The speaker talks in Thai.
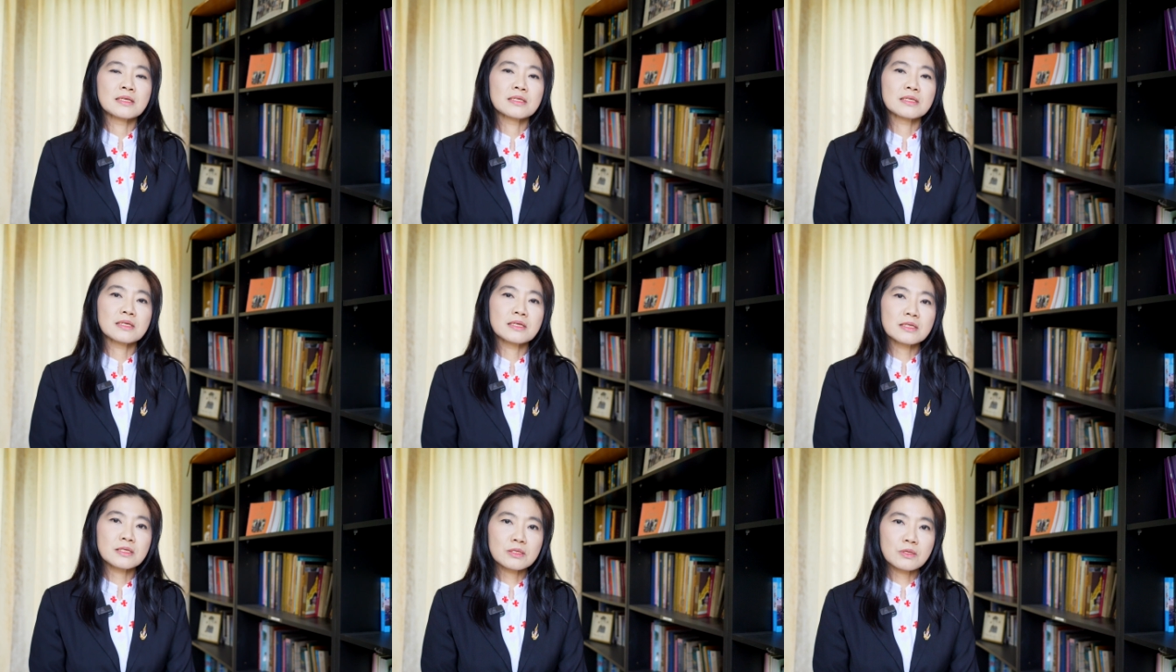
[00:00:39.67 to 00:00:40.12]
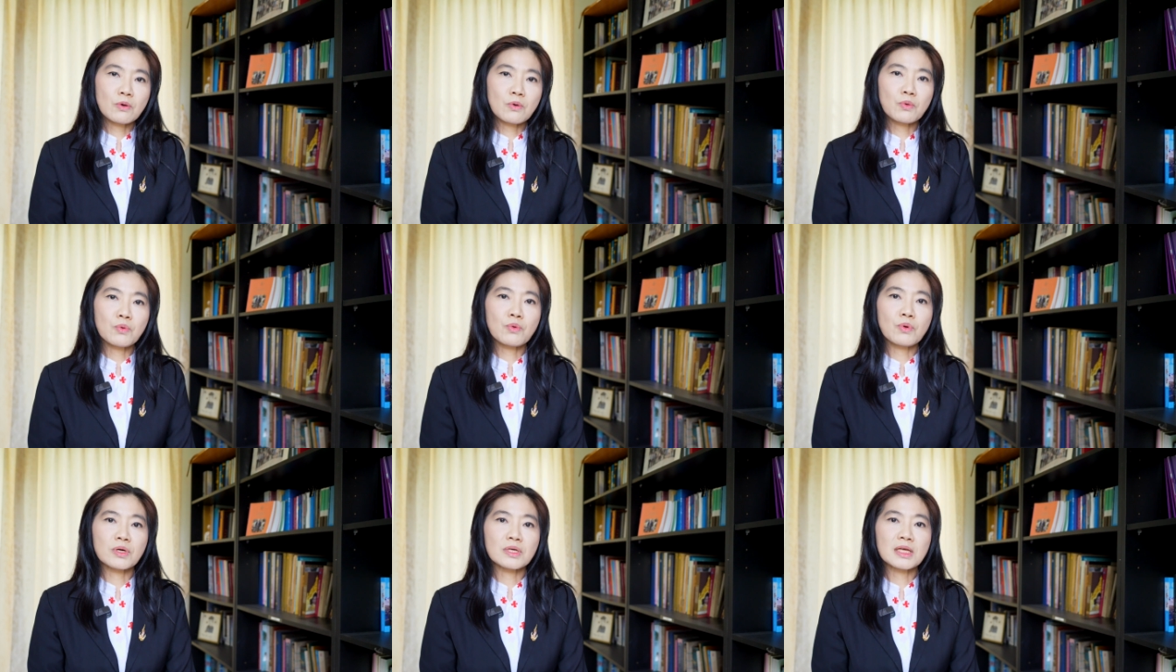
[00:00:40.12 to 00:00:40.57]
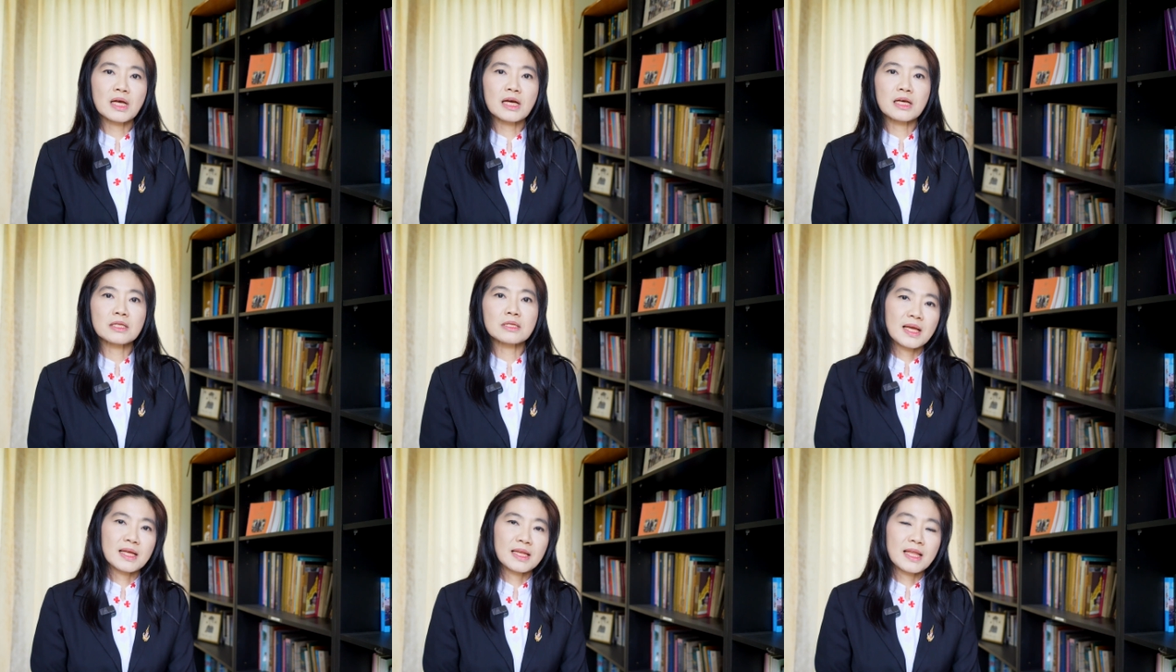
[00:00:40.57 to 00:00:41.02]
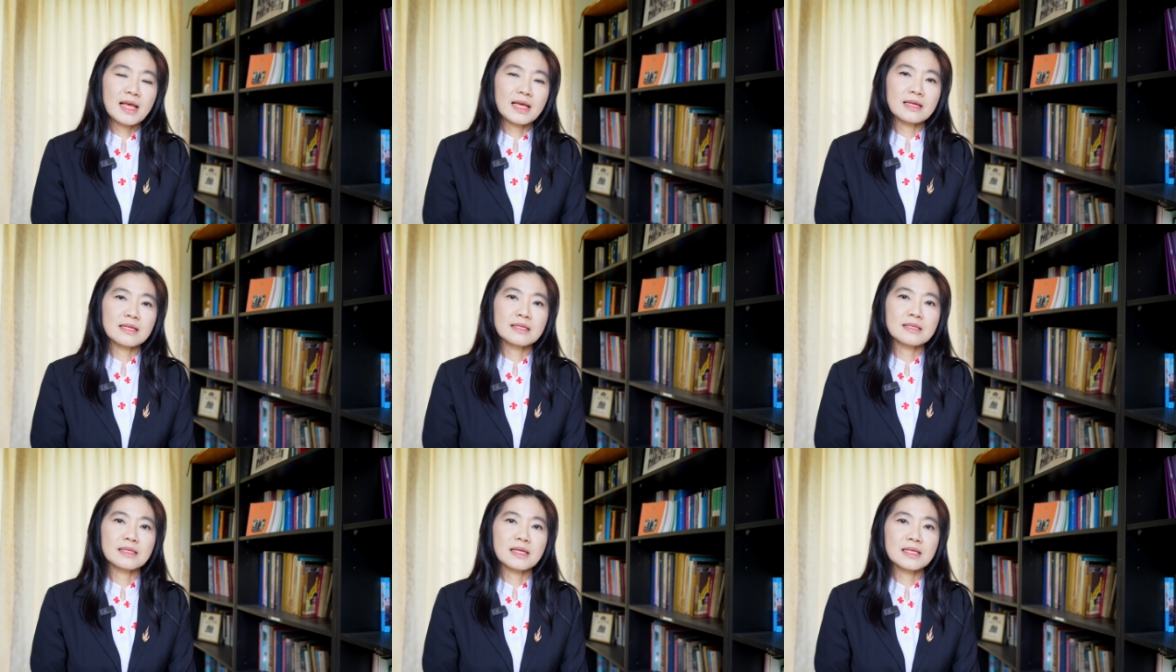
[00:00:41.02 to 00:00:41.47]
ซึ่งทรงห่วงใยเด็
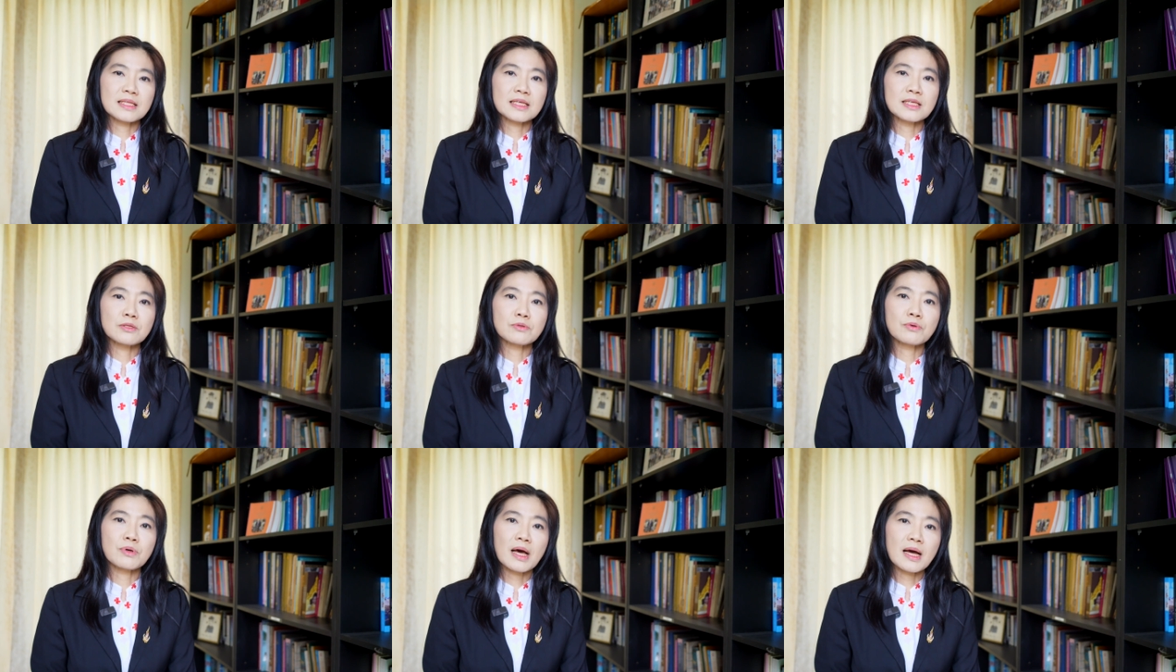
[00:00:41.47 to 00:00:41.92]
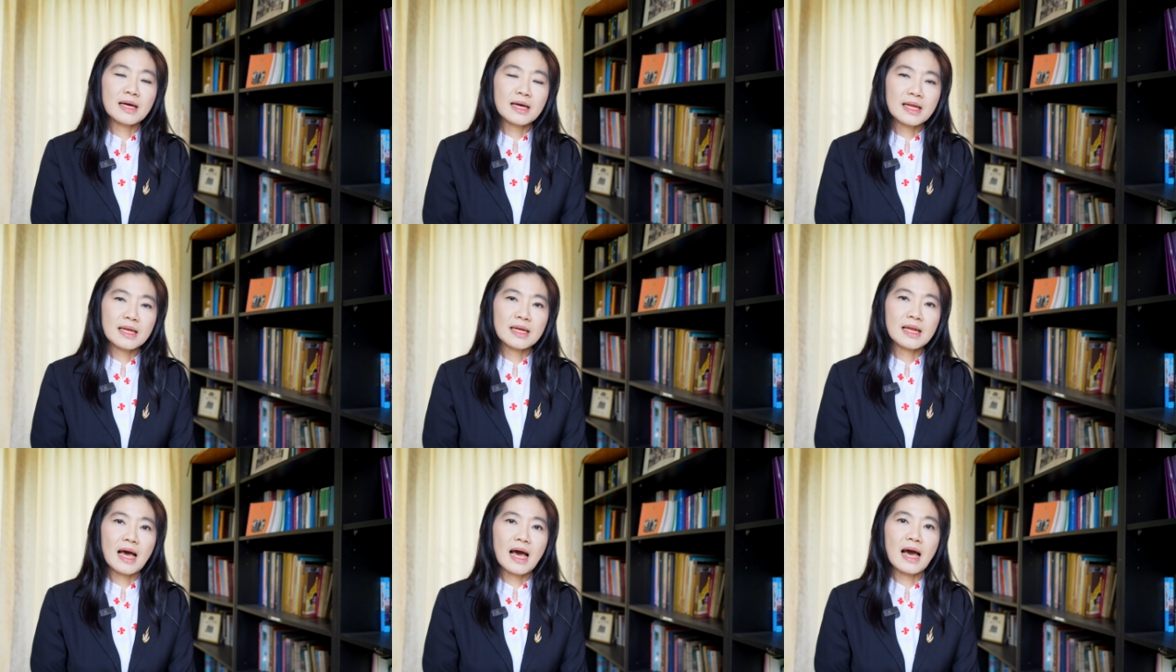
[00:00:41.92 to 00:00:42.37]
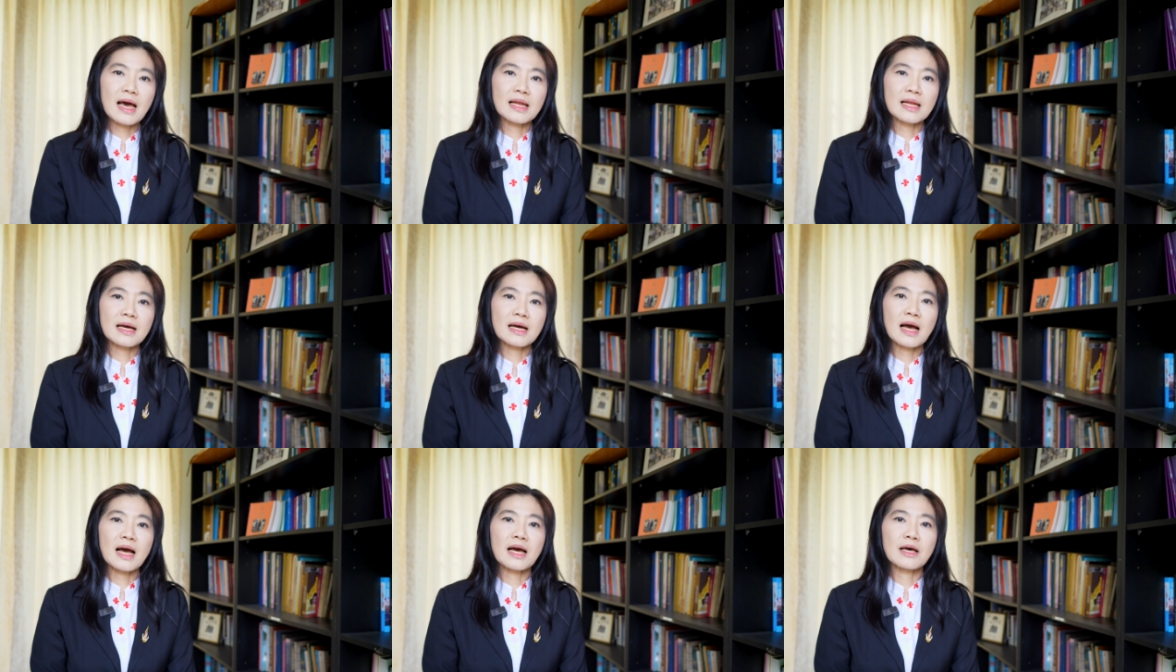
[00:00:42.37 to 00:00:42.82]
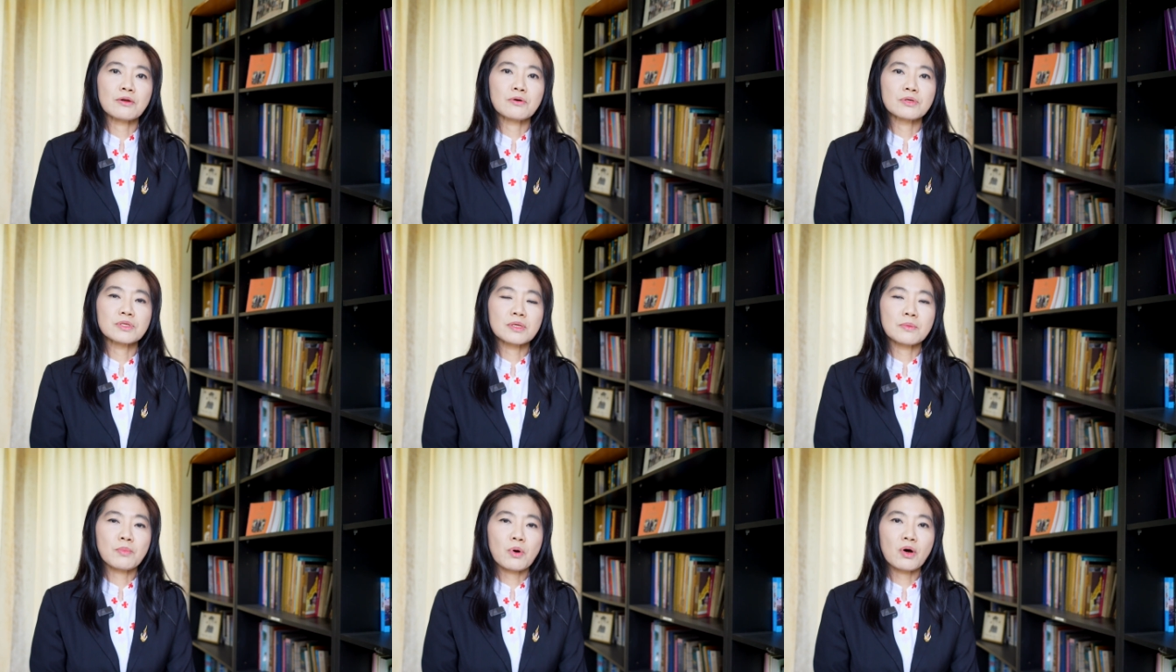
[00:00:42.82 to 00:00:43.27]
กๆ ในถิ่นธุรกันดารนะคะ โด
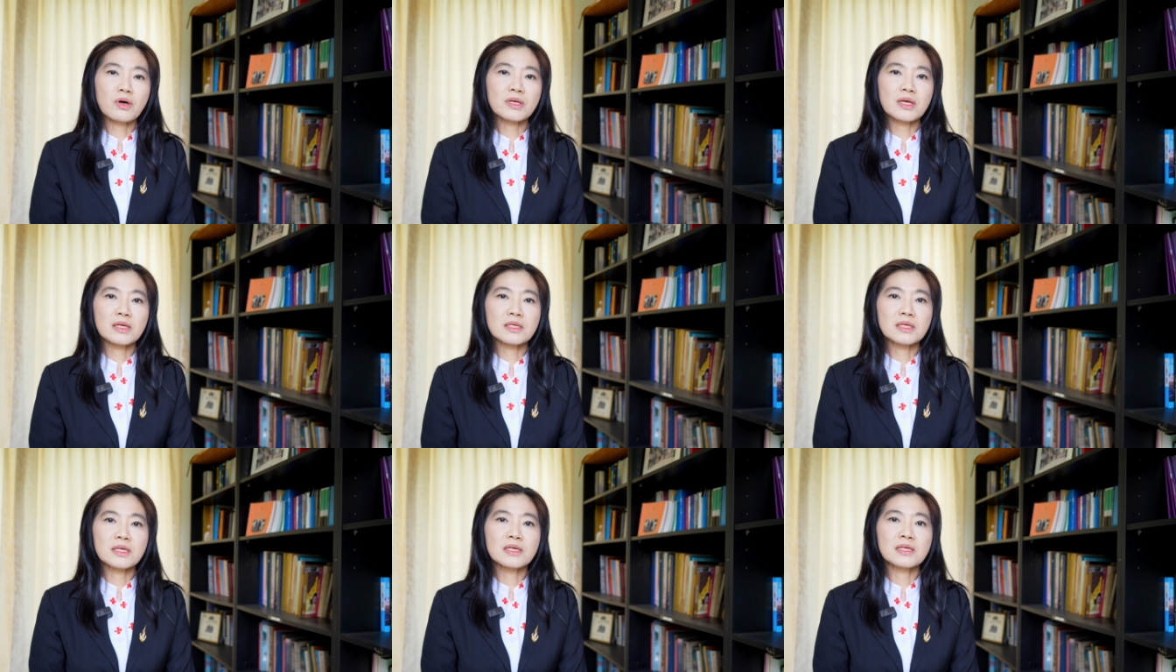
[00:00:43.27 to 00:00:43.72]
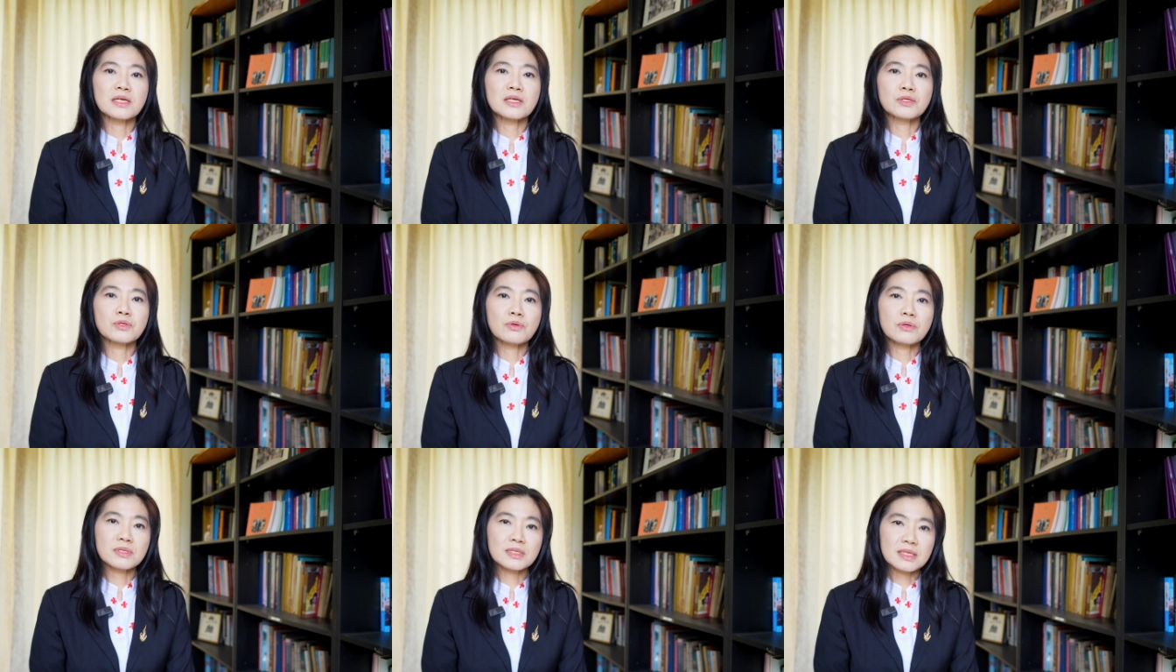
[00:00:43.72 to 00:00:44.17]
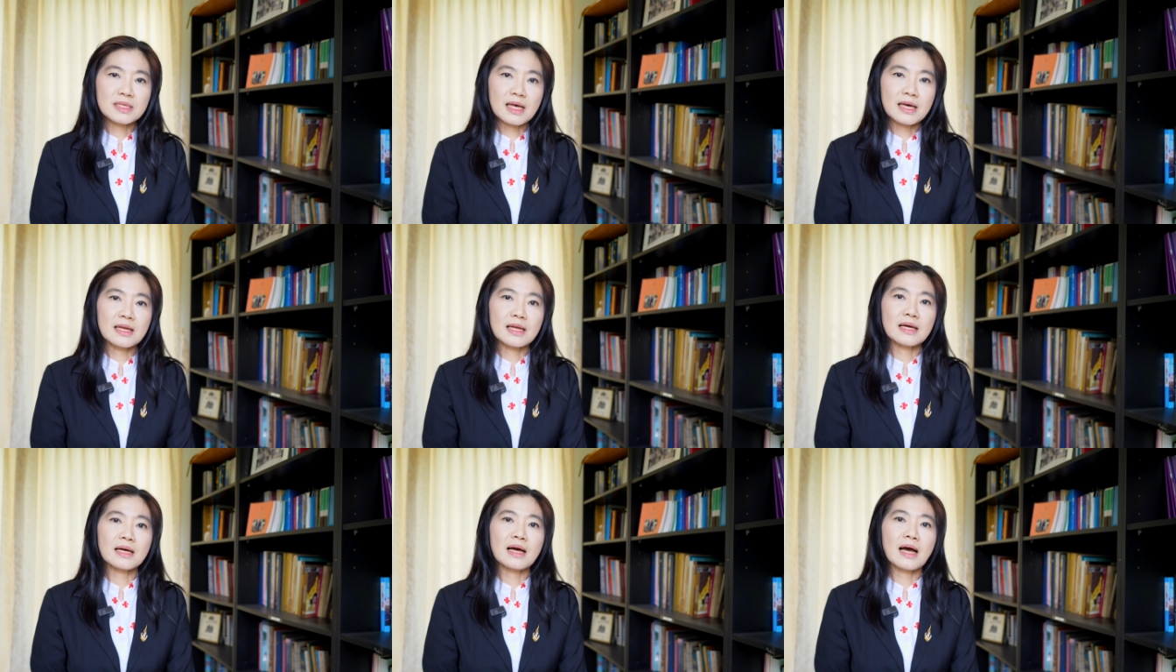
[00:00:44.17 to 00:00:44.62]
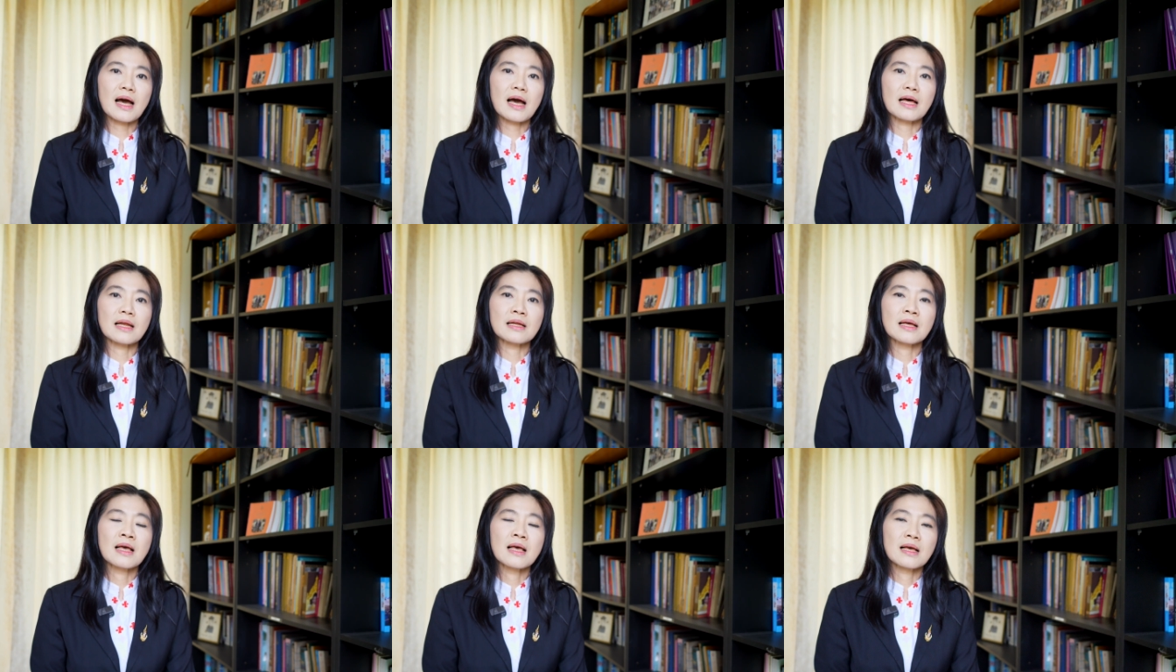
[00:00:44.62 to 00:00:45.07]
ยเฉพาะอย่างยิ่งในช่วงสถานกา
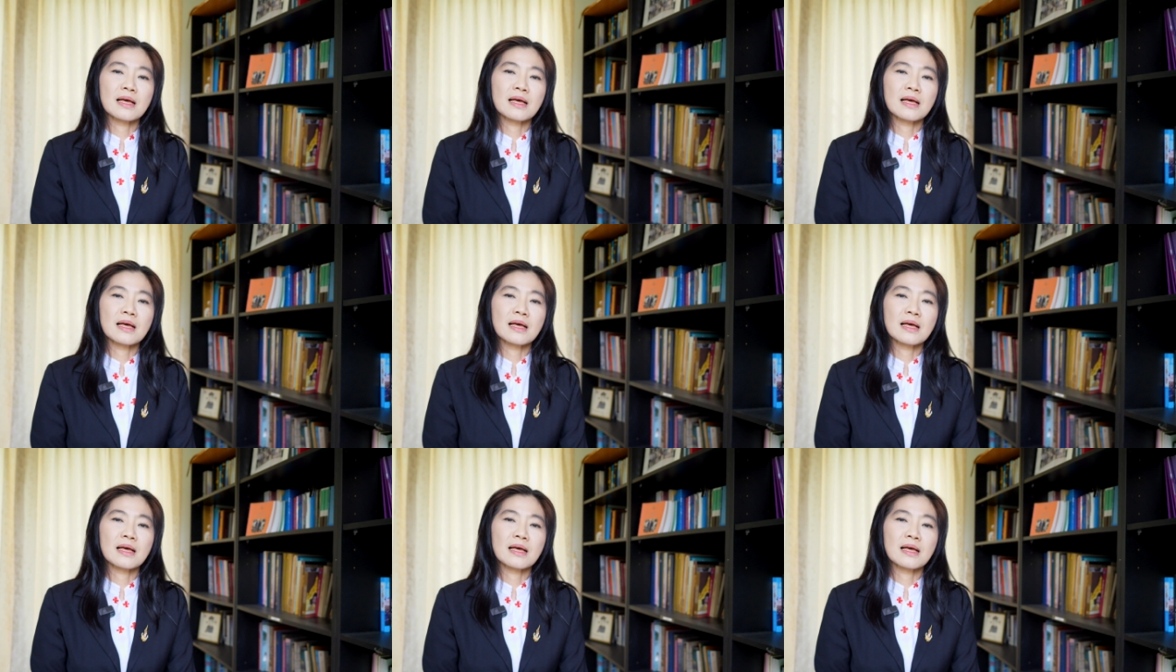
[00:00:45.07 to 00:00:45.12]
รณ์